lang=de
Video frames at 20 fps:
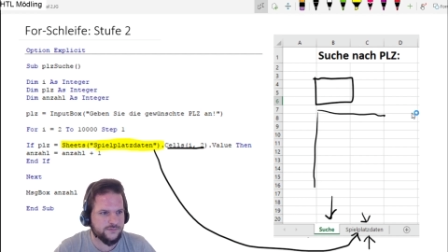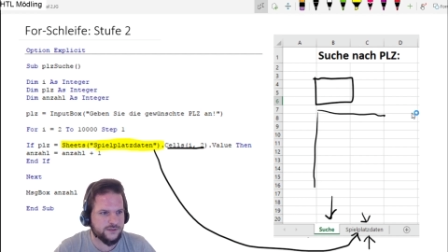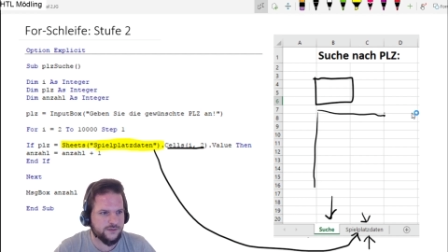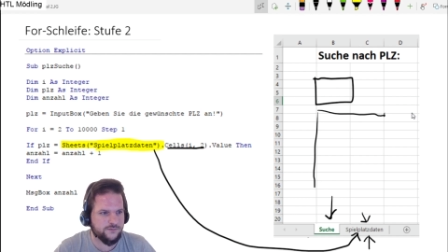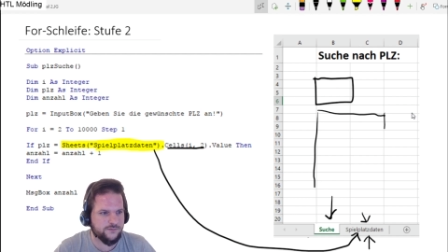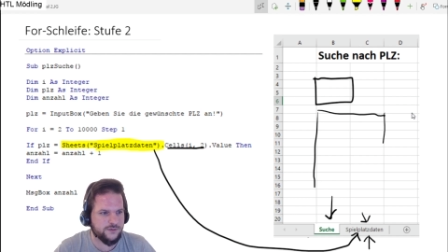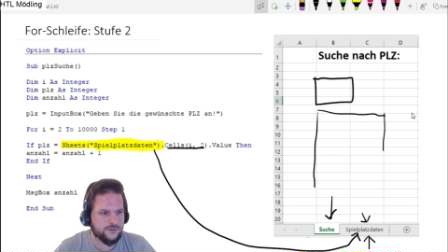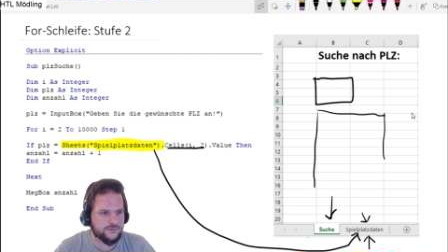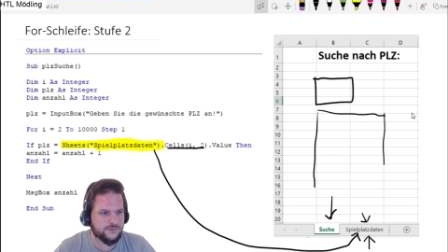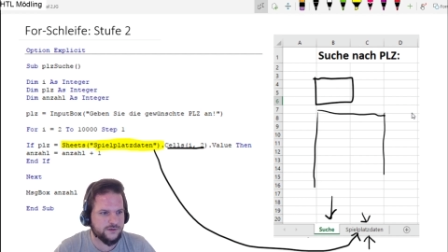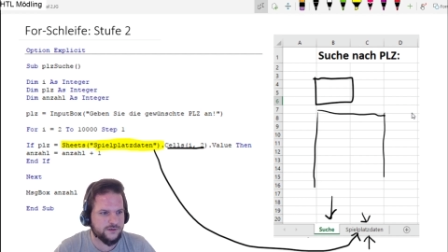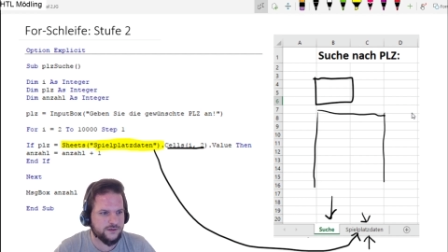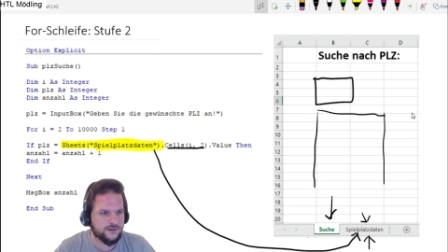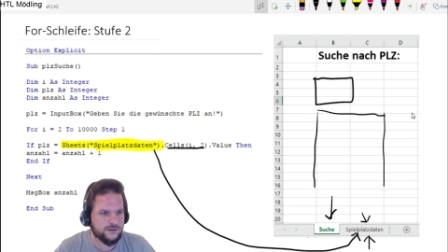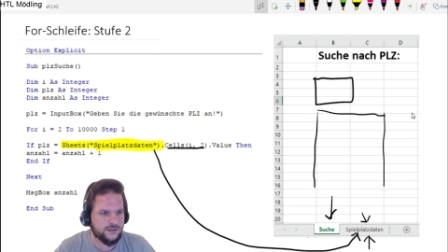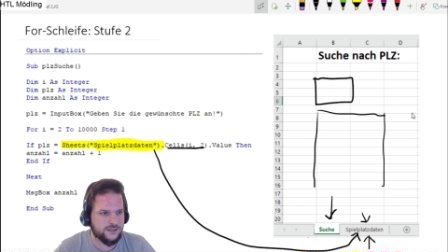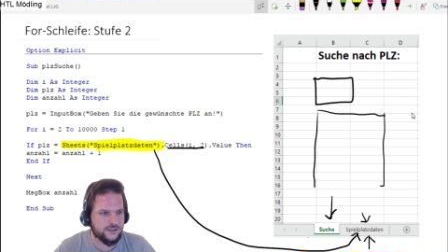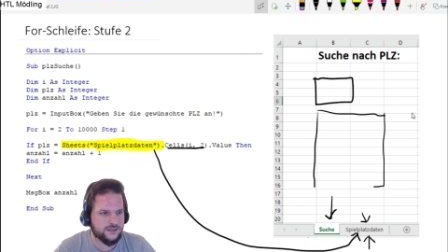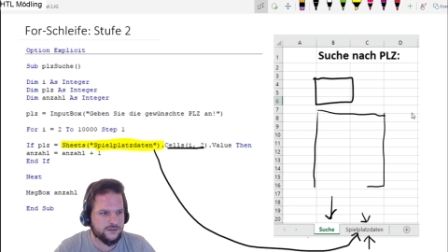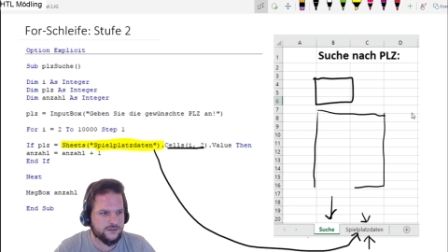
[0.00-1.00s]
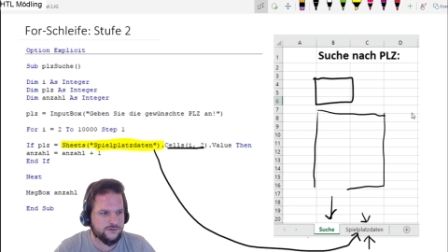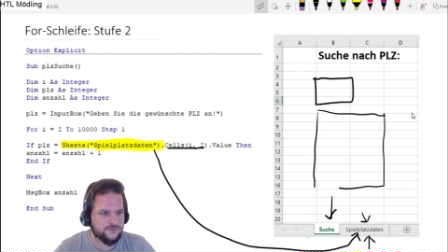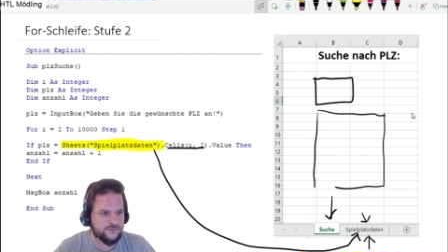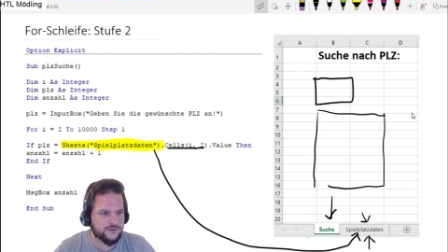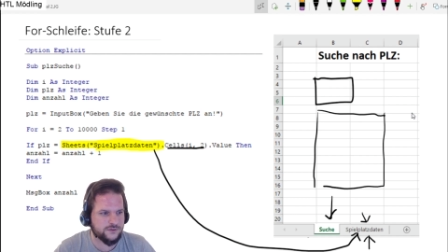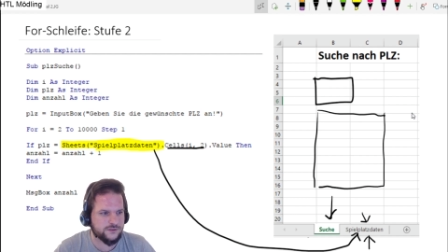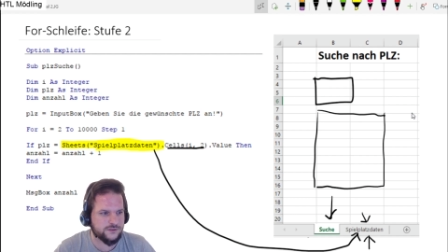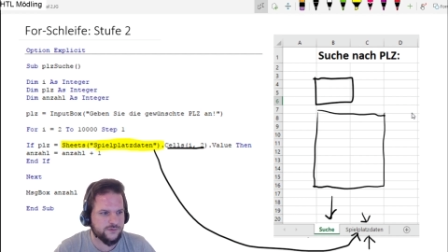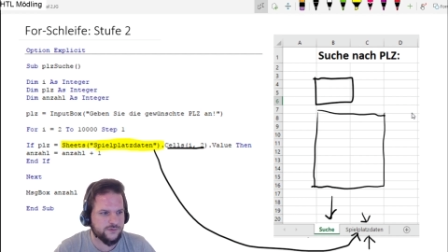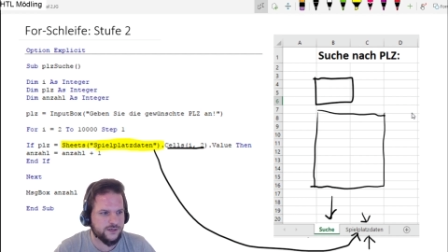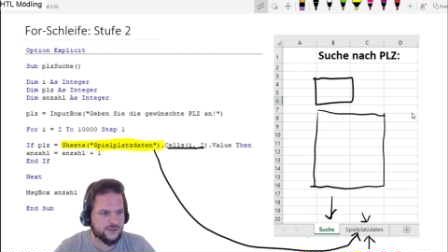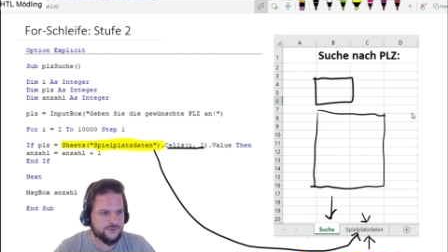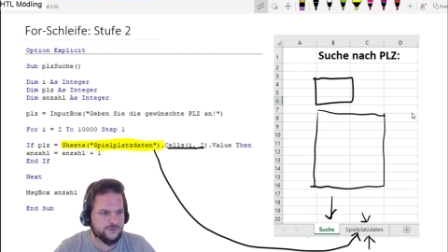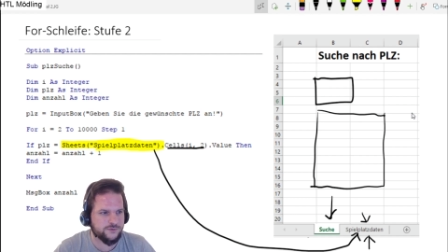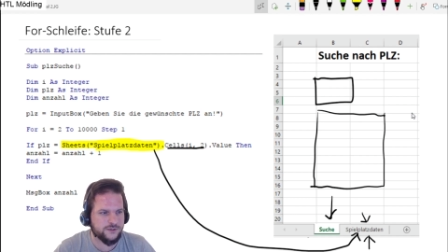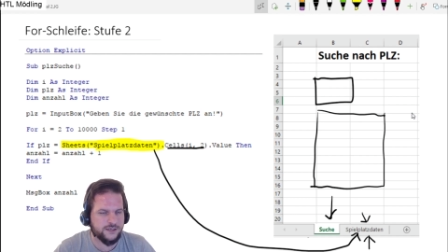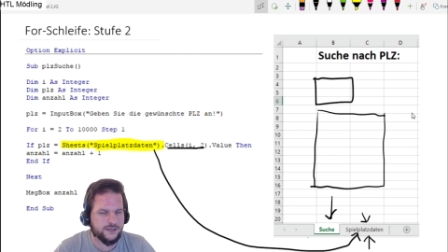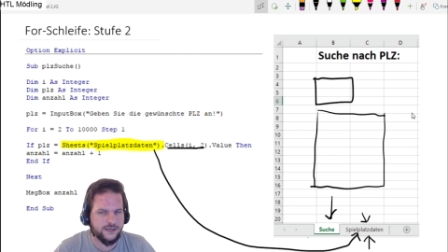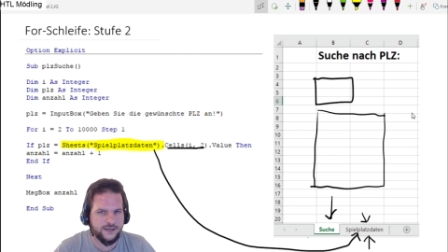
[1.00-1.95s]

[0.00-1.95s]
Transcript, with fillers: damit man nicht nur zum Beispiel